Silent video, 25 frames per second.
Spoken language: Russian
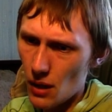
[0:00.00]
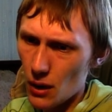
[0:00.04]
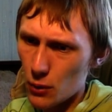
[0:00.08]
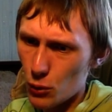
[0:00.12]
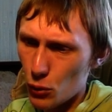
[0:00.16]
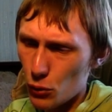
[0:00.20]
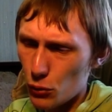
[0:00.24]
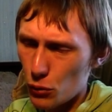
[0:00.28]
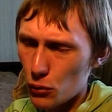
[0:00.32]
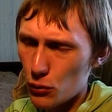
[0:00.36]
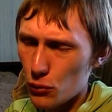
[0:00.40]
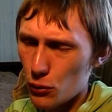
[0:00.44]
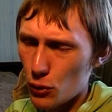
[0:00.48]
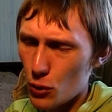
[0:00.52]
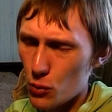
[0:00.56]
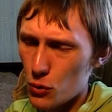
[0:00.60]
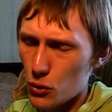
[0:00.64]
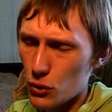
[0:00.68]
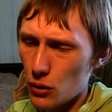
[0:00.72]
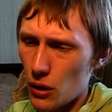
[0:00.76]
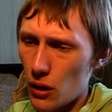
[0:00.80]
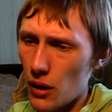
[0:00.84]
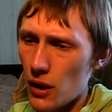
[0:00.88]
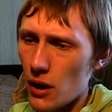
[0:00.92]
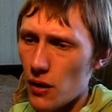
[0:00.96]
Но ну, суть в том,
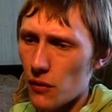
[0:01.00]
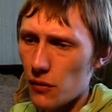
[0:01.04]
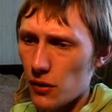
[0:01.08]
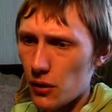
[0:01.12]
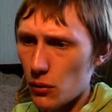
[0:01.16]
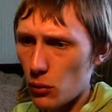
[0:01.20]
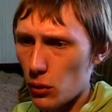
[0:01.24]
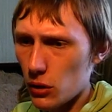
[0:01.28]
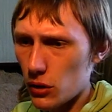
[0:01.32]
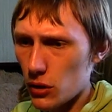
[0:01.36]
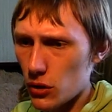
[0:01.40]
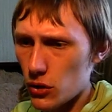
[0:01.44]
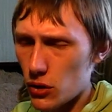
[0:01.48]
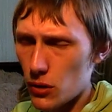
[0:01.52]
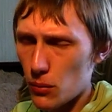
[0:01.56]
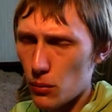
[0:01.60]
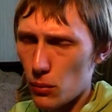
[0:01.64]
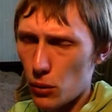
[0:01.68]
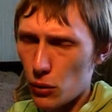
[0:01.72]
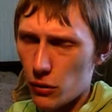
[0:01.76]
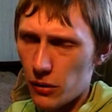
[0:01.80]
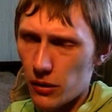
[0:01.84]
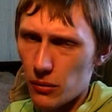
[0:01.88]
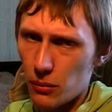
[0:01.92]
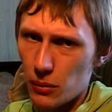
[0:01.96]
что в сегодняшнем
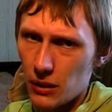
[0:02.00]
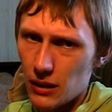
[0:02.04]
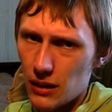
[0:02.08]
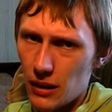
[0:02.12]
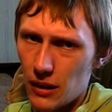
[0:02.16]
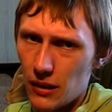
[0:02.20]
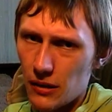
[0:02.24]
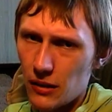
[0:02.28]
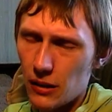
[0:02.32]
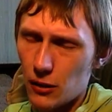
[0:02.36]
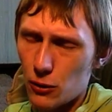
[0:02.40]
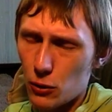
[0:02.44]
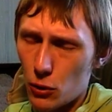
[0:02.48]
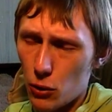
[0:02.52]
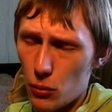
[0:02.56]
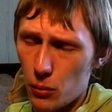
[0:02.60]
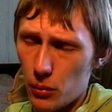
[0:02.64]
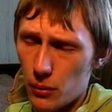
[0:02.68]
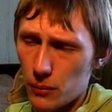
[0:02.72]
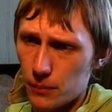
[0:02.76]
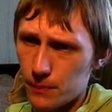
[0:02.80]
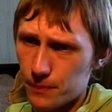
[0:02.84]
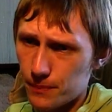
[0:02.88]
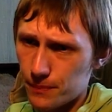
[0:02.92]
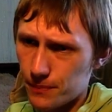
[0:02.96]
боксе Педраса топ,
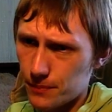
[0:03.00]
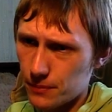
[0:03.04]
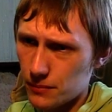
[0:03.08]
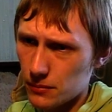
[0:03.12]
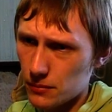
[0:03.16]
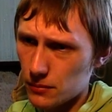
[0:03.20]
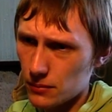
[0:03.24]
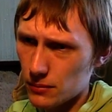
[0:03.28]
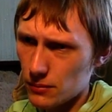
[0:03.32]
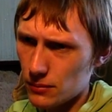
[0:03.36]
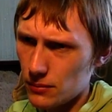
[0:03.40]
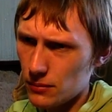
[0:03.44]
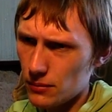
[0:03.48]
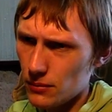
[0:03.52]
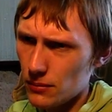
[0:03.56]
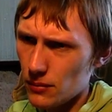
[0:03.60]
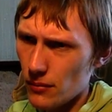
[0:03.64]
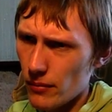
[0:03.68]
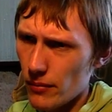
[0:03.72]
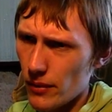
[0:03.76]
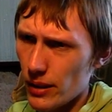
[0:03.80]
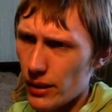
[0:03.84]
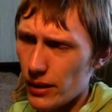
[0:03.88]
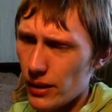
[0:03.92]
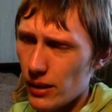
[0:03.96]

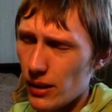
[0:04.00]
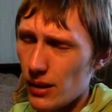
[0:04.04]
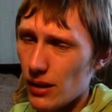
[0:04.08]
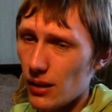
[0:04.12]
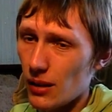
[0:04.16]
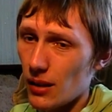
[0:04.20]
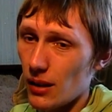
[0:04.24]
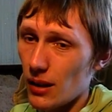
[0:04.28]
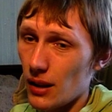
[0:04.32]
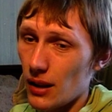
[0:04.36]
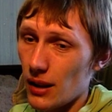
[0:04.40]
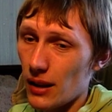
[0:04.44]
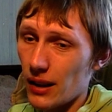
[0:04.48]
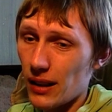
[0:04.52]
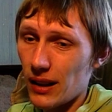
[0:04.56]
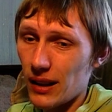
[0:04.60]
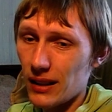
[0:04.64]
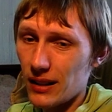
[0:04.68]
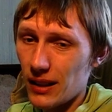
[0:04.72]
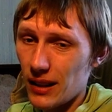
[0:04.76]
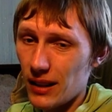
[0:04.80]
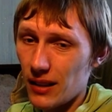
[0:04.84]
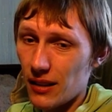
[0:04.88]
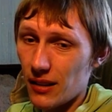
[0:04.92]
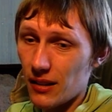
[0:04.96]
и
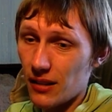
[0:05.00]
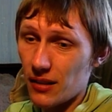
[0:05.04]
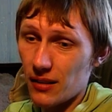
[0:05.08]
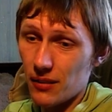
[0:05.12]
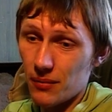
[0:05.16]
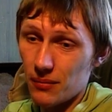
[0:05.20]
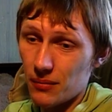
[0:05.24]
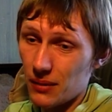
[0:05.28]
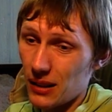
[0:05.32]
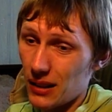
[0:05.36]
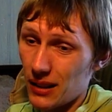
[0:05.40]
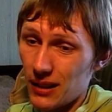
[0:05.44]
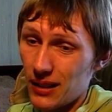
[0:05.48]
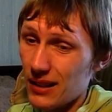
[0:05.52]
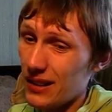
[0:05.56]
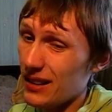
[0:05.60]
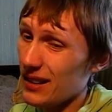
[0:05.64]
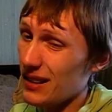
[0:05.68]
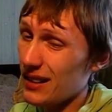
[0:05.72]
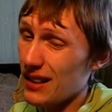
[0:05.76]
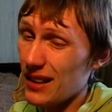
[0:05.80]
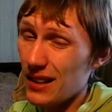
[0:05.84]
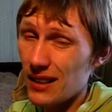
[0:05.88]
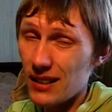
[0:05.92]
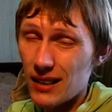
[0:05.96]
Родригес,
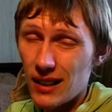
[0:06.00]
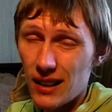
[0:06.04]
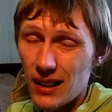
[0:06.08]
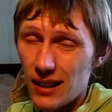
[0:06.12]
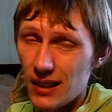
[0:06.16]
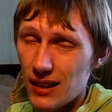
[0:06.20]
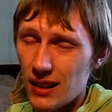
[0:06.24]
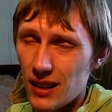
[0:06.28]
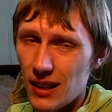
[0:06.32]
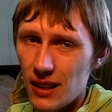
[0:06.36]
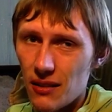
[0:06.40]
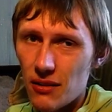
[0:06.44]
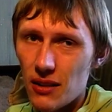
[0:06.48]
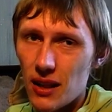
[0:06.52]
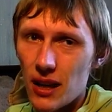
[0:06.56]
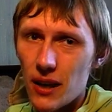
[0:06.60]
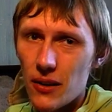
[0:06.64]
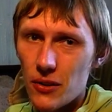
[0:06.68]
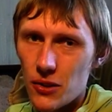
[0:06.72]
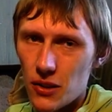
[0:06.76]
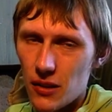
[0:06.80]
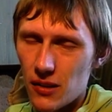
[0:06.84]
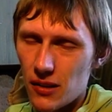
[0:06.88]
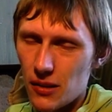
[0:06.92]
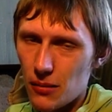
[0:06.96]
не, на, не
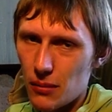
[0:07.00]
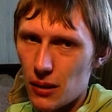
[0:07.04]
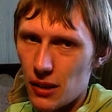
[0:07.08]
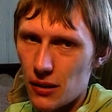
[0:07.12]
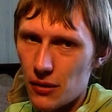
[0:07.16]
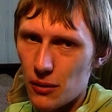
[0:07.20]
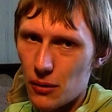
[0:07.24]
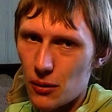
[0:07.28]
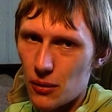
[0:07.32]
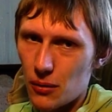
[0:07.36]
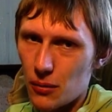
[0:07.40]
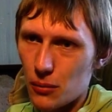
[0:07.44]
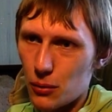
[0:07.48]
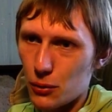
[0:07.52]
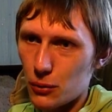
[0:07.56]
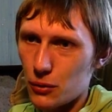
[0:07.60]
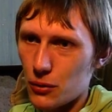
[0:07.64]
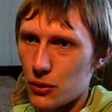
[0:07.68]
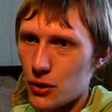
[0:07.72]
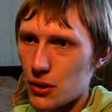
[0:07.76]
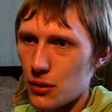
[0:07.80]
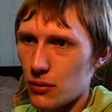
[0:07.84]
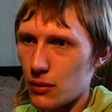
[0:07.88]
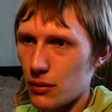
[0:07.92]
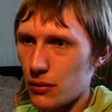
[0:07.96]
являющийся боксером
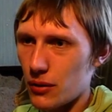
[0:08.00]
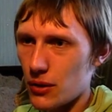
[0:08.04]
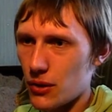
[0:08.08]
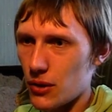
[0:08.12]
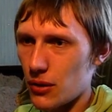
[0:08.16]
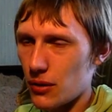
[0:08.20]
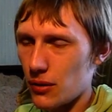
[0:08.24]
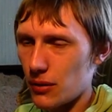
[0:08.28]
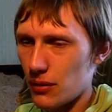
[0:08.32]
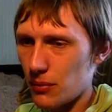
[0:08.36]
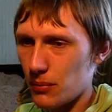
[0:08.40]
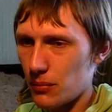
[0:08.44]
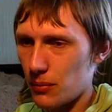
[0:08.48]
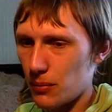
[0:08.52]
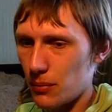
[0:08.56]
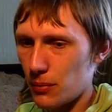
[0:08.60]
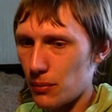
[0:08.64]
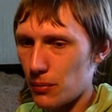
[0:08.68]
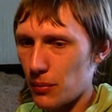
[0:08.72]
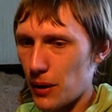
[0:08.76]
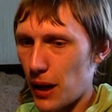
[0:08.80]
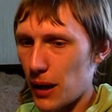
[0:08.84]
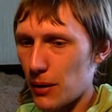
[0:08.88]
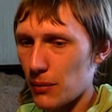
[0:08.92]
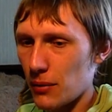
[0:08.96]
будущего, вышел
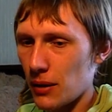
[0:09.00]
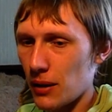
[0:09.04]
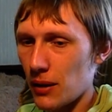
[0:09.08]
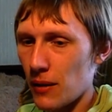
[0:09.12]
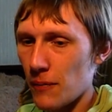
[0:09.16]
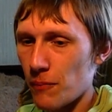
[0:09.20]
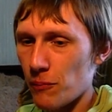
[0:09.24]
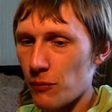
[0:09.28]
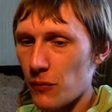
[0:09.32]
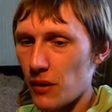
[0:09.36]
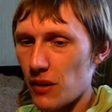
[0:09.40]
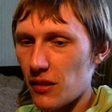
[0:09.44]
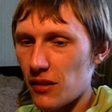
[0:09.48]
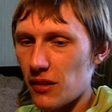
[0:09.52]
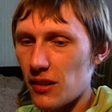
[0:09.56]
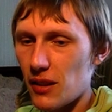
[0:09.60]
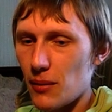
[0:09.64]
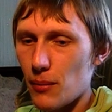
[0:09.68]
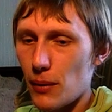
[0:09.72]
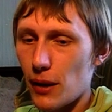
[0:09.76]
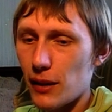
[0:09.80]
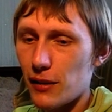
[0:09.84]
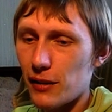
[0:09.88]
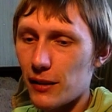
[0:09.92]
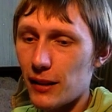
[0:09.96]
как бы
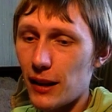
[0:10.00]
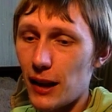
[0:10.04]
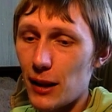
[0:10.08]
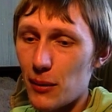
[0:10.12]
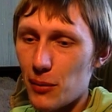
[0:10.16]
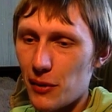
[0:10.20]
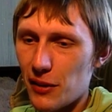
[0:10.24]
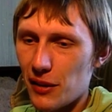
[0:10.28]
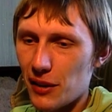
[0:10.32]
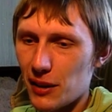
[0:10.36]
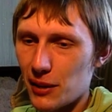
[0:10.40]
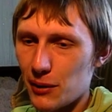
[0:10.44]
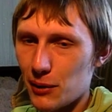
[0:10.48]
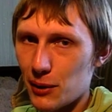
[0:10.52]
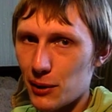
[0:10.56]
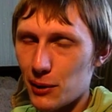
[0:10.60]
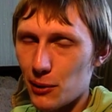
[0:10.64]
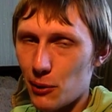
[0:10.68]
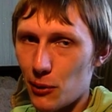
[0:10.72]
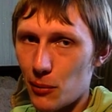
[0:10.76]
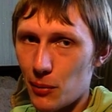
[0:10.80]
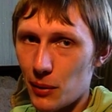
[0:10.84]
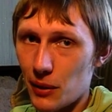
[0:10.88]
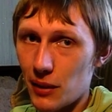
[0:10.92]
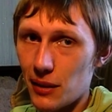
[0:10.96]
снимать скальп с этого
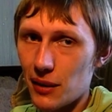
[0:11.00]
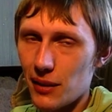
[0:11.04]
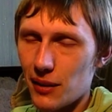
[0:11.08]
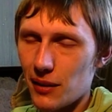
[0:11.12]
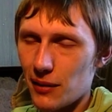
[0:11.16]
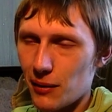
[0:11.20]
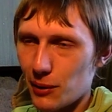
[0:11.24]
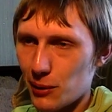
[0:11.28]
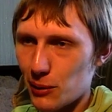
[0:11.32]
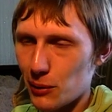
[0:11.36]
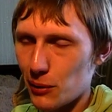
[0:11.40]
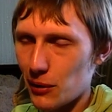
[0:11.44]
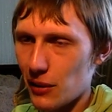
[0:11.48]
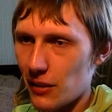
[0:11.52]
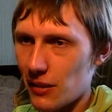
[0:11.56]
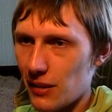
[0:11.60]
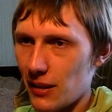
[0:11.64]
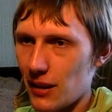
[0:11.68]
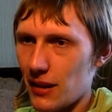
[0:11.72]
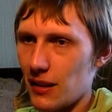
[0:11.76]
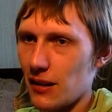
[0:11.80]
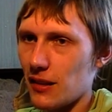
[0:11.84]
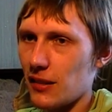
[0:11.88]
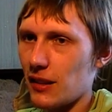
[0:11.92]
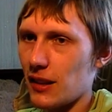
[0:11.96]
топа, и в итоге
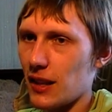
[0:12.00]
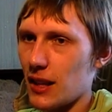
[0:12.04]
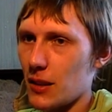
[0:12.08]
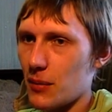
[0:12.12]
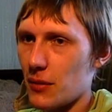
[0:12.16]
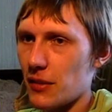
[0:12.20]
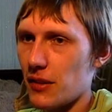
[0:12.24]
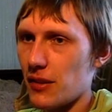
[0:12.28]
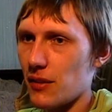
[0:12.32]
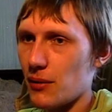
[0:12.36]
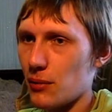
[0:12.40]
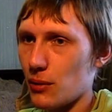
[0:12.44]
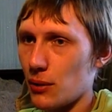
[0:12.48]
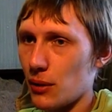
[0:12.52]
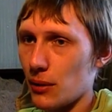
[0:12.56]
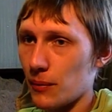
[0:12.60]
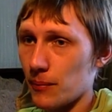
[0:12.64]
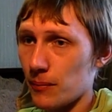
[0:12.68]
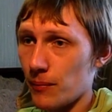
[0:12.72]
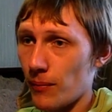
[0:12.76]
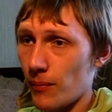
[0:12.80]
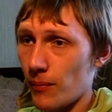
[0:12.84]
сняли скальп с него.